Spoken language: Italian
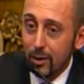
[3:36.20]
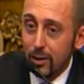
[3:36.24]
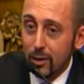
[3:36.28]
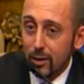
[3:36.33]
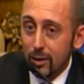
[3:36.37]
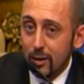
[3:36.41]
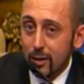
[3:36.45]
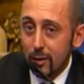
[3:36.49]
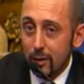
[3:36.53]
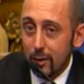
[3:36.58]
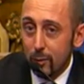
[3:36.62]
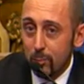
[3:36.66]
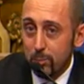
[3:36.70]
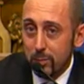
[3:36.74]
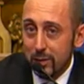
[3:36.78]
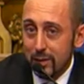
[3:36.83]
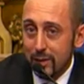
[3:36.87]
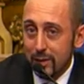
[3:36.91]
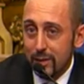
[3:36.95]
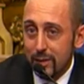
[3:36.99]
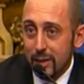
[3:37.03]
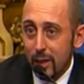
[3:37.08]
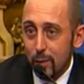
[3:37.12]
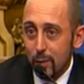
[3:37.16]
Uh,
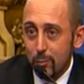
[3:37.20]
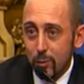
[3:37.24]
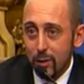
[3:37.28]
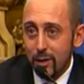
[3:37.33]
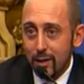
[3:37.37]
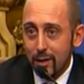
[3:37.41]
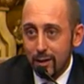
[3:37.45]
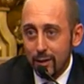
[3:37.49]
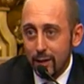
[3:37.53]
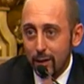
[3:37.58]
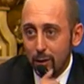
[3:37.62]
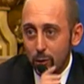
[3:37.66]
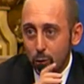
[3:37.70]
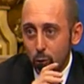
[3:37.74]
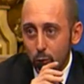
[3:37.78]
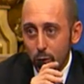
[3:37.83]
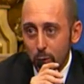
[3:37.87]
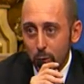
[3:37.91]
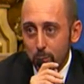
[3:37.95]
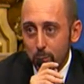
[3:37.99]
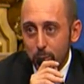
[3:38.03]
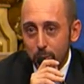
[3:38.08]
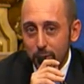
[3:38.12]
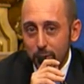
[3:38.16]
pensiamo
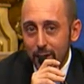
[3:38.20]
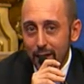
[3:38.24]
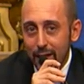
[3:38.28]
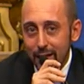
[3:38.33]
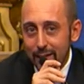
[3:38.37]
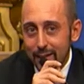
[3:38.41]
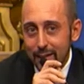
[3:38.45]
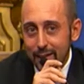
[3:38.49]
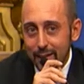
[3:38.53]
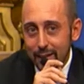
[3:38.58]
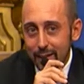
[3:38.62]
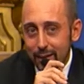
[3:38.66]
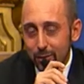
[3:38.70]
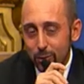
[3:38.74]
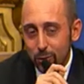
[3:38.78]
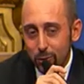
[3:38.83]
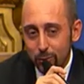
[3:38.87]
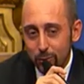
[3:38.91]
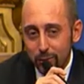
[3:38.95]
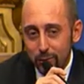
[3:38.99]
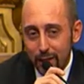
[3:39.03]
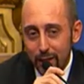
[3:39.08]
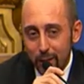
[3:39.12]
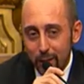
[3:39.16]
all'errore più grande che
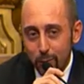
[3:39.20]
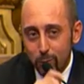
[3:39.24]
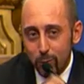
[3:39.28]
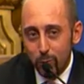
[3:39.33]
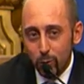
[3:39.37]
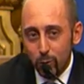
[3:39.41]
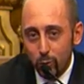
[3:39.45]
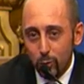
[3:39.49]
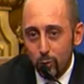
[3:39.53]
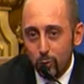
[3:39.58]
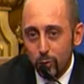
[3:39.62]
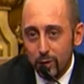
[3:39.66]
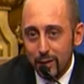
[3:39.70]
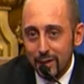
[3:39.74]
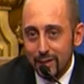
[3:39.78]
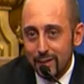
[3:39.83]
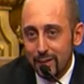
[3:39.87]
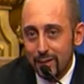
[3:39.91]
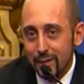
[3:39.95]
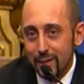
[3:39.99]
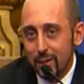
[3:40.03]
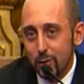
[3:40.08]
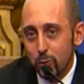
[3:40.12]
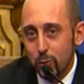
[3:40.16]
troviamo nei
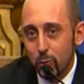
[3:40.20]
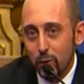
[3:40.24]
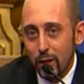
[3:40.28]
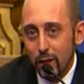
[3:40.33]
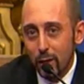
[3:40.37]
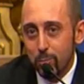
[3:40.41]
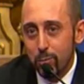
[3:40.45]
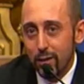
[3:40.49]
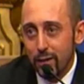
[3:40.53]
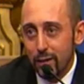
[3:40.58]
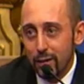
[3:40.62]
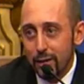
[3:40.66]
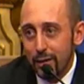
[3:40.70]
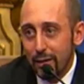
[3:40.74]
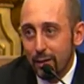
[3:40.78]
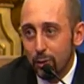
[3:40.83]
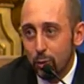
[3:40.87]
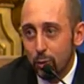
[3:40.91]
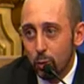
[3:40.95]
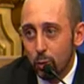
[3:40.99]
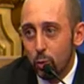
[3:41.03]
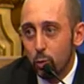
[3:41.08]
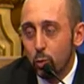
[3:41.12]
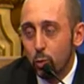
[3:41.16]
siti web, eh, i
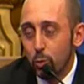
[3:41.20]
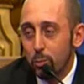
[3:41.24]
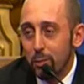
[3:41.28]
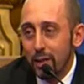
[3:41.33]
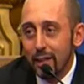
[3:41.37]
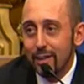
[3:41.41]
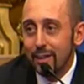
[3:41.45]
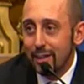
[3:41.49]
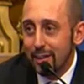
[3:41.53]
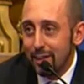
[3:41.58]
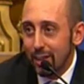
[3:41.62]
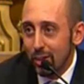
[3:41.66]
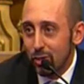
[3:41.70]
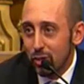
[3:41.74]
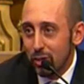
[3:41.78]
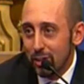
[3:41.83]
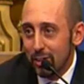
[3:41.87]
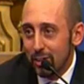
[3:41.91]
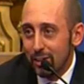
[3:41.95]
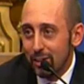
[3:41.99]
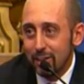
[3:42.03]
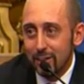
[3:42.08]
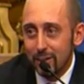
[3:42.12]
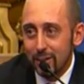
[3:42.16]
documenti
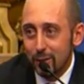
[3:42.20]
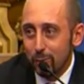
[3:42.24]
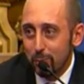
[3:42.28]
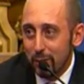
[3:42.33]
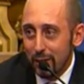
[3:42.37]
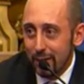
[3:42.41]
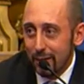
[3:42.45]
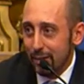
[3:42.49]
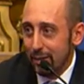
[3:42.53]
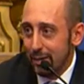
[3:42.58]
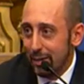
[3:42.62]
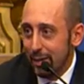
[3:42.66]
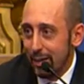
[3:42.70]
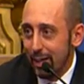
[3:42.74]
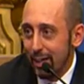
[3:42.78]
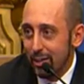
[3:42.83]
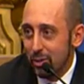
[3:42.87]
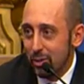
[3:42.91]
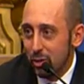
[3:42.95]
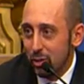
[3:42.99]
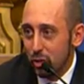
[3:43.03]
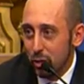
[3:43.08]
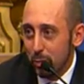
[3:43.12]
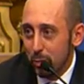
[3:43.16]
inaccessibili, i
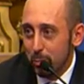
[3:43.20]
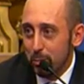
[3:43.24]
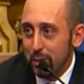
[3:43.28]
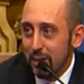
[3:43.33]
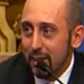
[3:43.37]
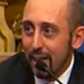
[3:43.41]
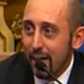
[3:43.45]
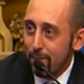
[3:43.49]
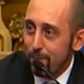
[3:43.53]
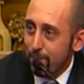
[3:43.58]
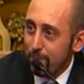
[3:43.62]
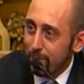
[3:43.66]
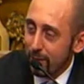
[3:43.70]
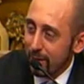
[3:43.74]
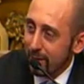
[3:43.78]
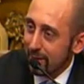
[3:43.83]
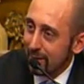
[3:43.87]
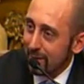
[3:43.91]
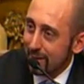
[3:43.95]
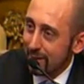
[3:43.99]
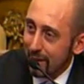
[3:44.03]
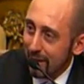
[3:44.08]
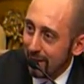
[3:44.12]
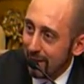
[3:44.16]
classici PDF
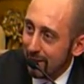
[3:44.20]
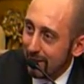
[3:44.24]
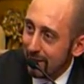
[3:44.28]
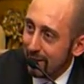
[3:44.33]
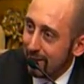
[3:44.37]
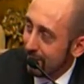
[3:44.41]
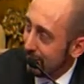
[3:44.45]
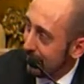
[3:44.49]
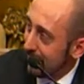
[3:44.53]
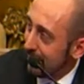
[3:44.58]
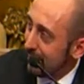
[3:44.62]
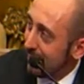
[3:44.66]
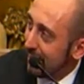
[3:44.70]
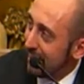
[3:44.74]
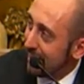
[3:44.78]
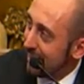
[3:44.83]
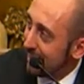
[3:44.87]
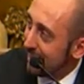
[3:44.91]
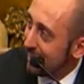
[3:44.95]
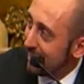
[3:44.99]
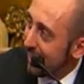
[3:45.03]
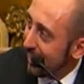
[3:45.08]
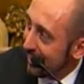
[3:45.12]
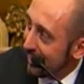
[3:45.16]
scan-
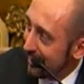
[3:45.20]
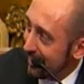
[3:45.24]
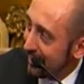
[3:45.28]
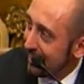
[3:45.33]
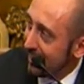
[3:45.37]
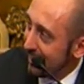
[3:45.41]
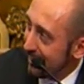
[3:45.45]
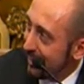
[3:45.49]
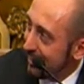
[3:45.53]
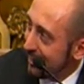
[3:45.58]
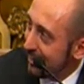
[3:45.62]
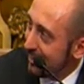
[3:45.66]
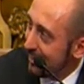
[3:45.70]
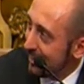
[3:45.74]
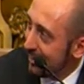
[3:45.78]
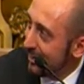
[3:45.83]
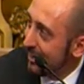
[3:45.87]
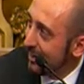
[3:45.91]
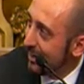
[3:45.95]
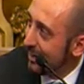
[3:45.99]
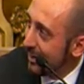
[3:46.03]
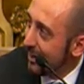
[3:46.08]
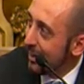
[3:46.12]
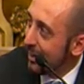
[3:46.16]
scannerizzati, scanditi
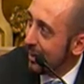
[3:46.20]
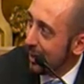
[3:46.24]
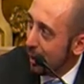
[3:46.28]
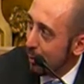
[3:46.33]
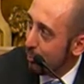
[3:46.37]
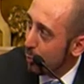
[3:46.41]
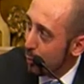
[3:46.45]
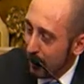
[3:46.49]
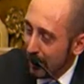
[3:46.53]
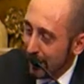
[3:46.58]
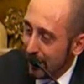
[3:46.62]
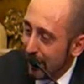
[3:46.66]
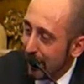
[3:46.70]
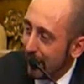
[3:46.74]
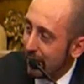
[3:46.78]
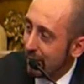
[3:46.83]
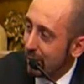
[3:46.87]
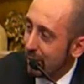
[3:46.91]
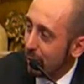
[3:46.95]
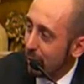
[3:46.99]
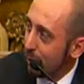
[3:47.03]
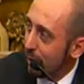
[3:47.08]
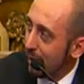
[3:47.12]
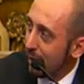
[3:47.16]
e
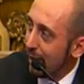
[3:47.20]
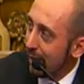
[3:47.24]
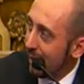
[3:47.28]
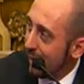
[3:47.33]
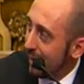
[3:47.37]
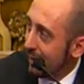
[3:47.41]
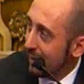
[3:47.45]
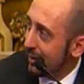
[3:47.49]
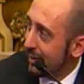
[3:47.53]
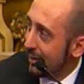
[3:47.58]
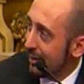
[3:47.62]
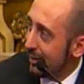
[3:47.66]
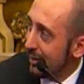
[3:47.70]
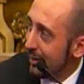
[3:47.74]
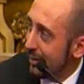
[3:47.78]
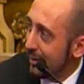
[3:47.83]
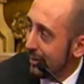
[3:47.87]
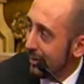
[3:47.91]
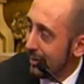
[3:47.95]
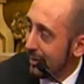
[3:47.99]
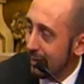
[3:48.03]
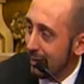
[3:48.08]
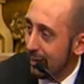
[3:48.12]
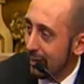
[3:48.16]
pubblicati online.
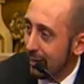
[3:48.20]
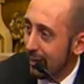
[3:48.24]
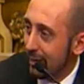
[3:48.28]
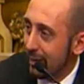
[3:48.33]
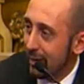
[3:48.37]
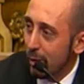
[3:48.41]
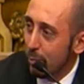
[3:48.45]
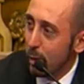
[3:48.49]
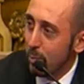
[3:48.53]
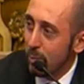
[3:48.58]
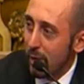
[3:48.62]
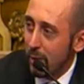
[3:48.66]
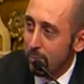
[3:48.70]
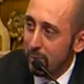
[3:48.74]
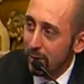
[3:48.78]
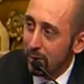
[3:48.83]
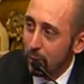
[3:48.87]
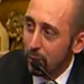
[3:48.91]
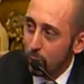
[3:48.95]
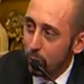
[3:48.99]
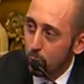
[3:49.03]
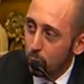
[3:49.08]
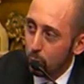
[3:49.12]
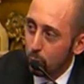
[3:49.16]
Uh, lì è un problema
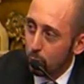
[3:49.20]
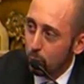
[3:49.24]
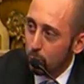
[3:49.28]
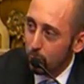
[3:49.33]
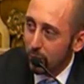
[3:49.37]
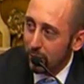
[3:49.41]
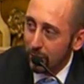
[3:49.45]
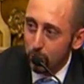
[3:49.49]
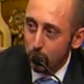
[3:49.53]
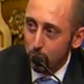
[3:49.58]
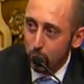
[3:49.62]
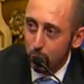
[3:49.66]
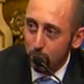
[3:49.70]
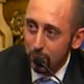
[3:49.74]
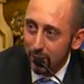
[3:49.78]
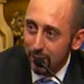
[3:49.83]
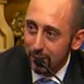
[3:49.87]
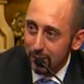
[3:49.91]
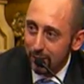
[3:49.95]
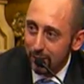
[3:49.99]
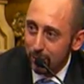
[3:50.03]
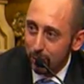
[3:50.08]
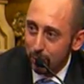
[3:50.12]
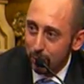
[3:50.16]
di cultura del
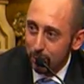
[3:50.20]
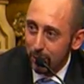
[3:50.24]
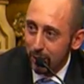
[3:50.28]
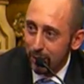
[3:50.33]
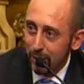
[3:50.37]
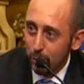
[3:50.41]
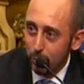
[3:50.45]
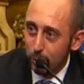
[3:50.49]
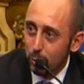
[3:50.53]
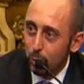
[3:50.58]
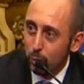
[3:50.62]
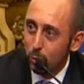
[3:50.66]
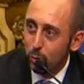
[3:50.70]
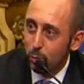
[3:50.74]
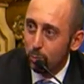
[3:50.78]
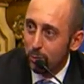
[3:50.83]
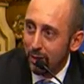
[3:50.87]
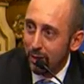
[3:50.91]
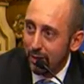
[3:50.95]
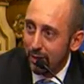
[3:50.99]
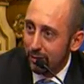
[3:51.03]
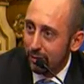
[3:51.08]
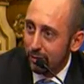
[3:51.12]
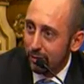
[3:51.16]
documento, perché un
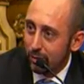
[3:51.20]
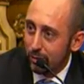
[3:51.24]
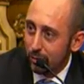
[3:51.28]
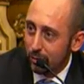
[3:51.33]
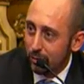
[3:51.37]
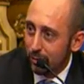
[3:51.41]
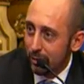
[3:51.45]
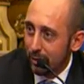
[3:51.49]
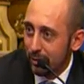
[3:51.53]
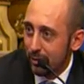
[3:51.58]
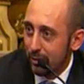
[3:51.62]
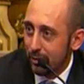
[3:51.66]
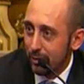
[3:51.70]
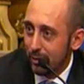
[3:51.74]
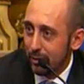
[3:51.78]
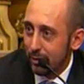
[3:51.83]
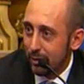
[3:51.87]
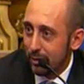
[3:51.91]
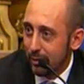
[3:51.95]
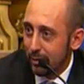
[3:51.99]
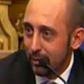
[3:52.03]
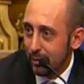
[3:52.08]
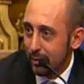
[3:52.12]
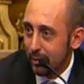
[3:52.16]
documento
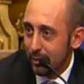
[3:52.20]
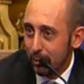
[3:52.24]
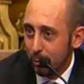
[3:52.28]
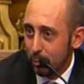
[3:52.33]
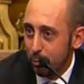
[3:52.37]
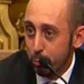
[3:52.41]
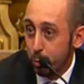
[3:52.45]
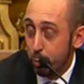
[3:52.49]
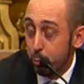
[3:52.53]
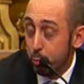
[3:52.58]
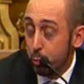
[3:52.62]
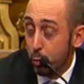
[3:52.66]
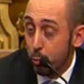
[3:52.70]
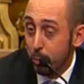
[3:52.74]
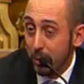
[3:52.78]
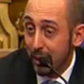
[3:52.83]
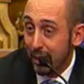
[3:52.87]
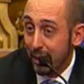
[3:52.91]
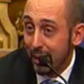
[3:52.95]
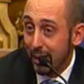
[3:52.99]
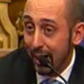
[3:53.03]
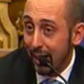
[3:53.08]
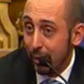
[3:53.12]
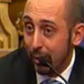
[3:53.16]
uh,
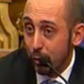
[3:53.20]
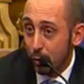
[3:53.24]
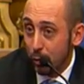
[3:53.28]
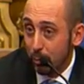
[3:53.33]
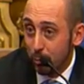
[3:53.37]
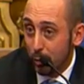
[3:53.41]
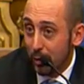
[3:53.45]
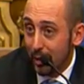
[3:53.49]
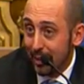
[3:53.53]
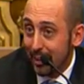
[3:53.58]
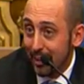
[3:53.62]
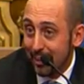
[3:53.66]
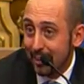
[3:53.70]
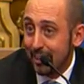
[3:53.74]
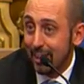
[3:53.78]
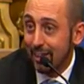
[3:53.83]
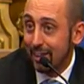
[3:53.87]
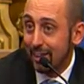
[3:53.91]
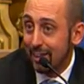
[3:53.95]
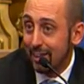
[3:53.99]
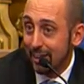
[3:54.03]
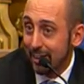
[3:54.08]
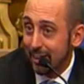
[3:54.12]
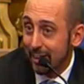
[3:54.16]
pubblicato in modalità
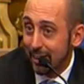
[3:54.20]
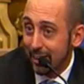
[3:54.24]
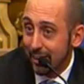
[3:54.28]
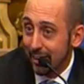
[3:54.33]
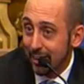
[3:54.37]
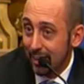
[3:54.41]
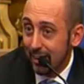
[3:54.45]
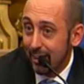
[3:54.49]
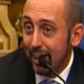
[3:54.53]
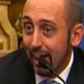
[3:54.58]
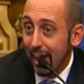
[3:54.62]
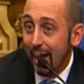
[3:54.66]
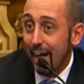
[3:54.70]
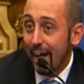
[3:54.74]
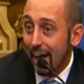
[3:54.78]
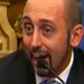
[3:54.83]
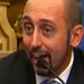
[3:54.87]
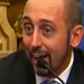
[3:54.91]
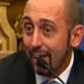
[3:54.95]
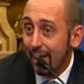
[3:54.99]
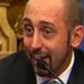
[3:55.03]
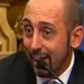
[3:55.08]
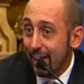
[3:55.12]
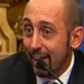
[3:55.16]
scandita è
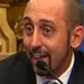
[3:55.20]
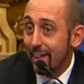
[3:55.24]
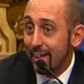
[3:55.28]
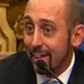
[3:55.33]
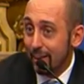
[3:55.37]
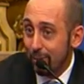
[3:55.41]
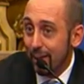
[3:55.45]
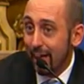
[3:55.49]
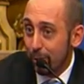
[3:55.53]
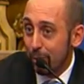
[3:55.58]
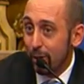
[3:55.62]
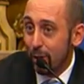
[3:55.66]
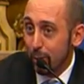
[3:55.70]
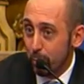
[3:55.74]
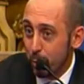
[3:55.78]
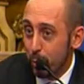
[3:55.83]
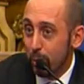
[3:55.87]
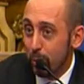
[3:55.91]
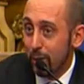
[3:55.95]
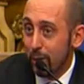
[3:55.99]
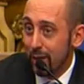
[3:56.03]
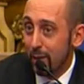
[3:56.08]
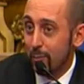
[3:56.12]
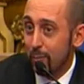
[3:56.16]
anche archiviato dalla
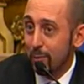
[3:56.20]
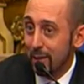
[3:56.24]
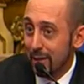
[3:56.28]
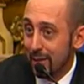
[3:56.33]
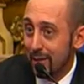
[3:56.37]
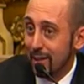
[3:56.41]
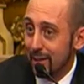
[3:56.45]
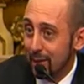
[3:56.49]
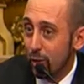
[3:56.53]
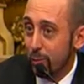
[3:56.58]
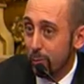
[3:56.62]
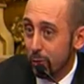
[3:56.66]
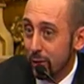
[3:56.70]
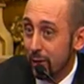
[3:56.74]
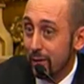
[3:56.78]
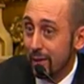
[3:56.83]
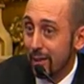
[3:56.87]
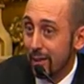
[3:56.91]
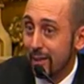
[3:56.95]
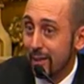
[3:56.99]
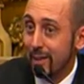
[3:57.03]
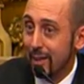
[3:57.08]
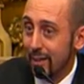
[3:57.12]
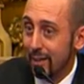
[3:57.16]
pubblica amministrazione in
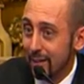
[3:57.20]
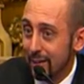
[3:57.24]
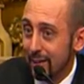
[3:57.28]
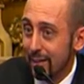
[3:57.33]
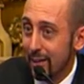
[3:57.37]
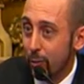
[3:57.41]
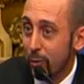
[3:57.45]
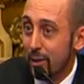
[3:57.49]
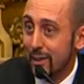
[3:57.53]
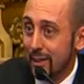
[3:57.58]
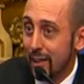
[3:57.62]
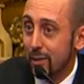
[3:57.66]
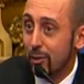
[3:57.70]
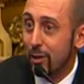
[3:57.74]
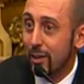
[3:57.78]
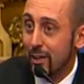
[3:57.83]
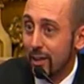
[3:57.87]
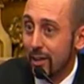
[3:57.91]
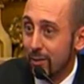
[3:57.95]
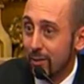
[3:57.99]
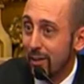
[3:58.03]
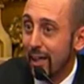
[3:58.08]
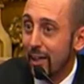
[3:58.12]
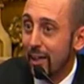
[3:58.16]
modalità scandita, quindi stanno
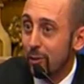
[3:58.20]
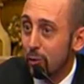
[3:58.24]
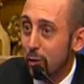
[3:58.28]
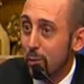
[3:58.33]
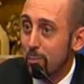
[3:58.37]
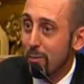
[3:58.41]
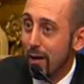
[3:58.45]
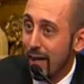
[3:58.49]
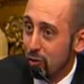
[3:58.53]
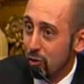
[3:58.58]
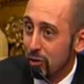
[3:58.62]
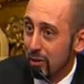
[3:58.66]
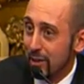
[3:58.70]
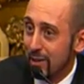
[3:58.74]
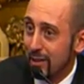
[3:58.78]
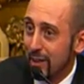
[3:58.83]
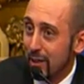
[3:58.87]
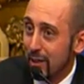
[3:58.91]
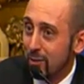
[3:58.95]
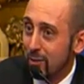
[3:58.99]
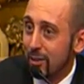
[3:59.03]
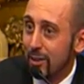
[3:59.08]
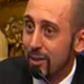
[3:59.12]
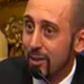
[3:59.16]
archiviando immagini,
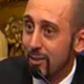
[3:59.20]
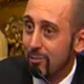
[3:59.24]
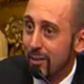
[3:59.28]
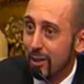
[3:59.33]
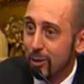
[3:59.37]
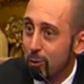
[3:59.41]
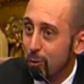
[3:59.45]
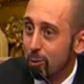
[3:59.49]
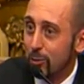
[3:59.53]
stanno archiviando